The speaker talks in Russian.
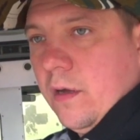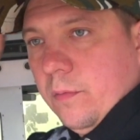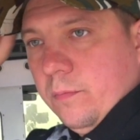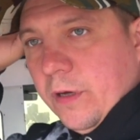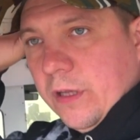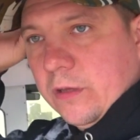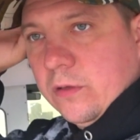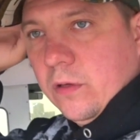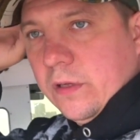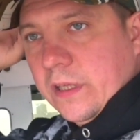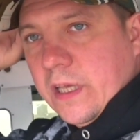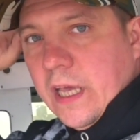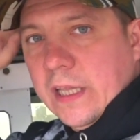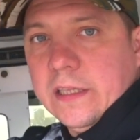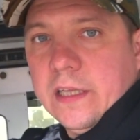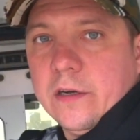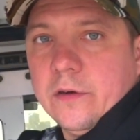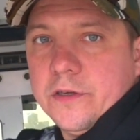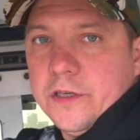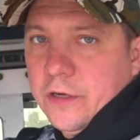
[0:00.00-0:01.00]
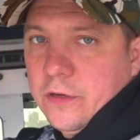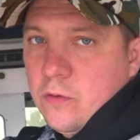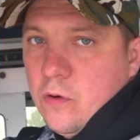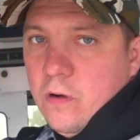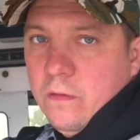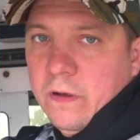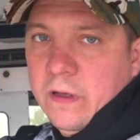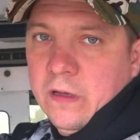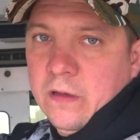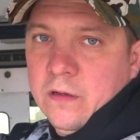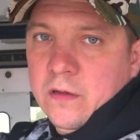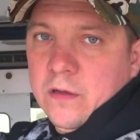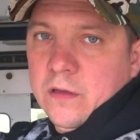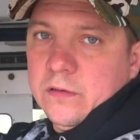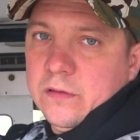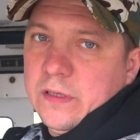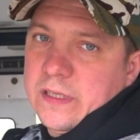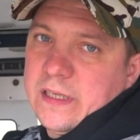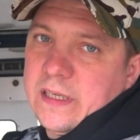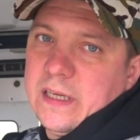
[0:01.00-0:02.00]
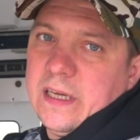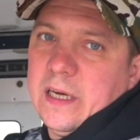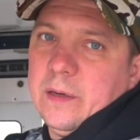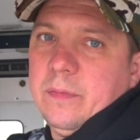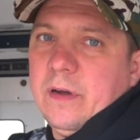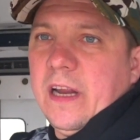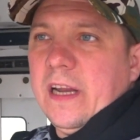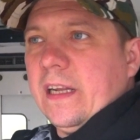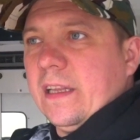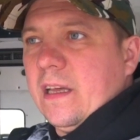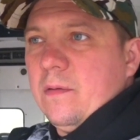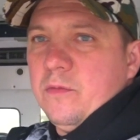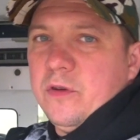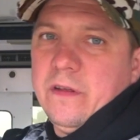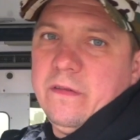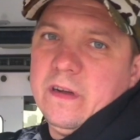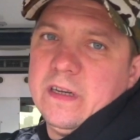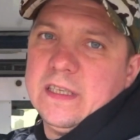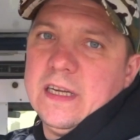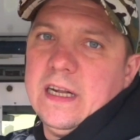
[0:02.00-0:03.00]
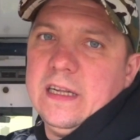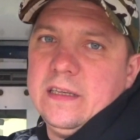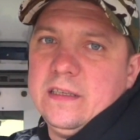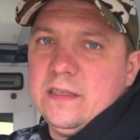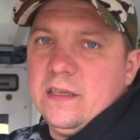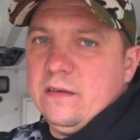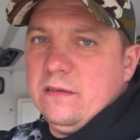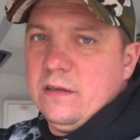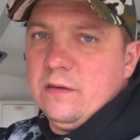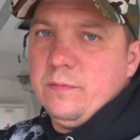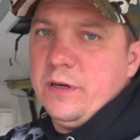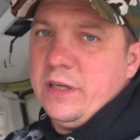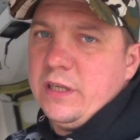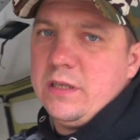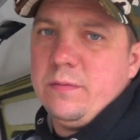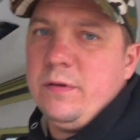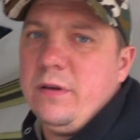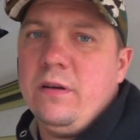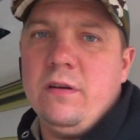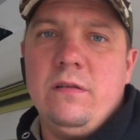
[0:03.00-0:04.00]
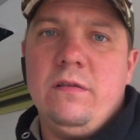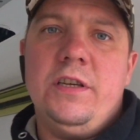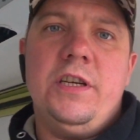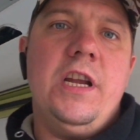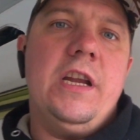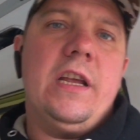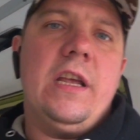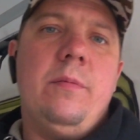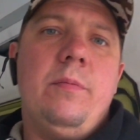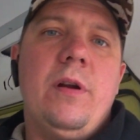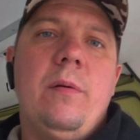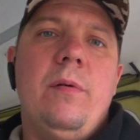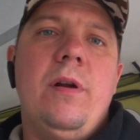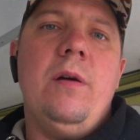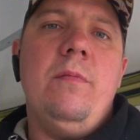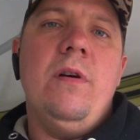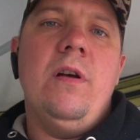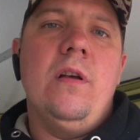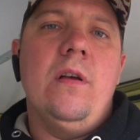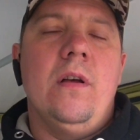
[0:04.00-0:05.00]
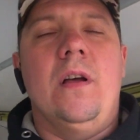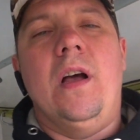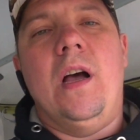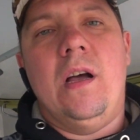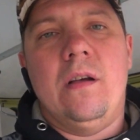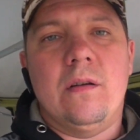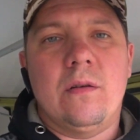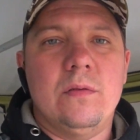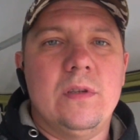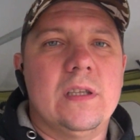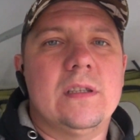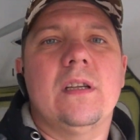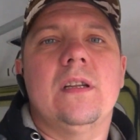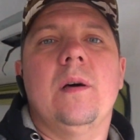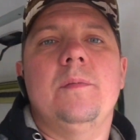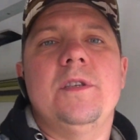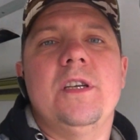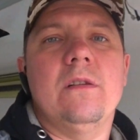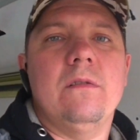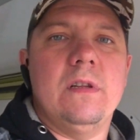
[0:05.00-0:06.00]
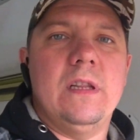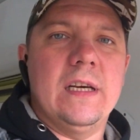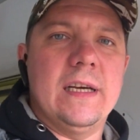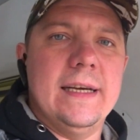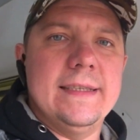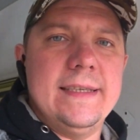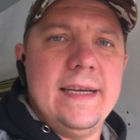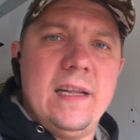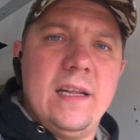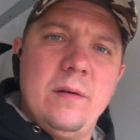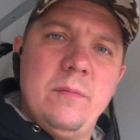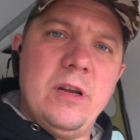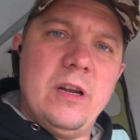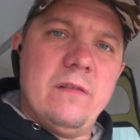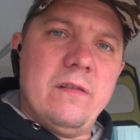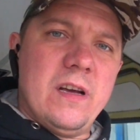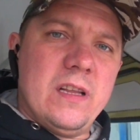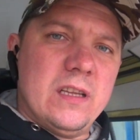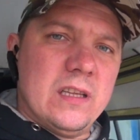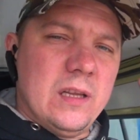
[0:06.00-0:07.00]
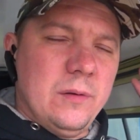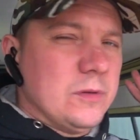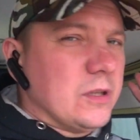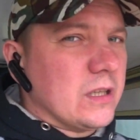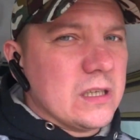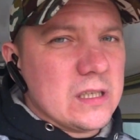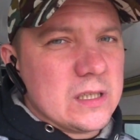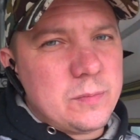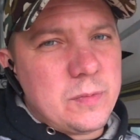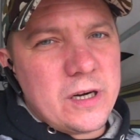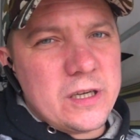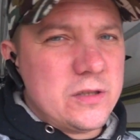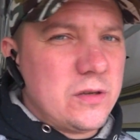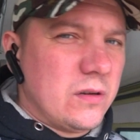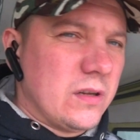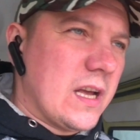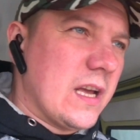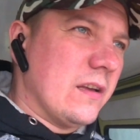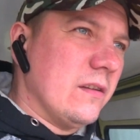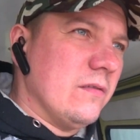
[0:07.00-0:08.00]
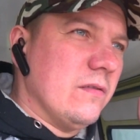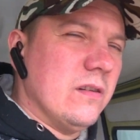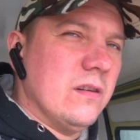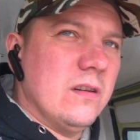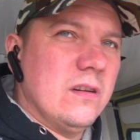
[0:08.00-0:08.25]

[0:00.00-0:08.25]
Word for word: под тонкий одноручейковый. То есть крепление там универсально сделано. В принципе, вообще никаких проблем. Куда-то адаптировать на газель, на минивэн, ну, там, на транспортер, какие-нибудь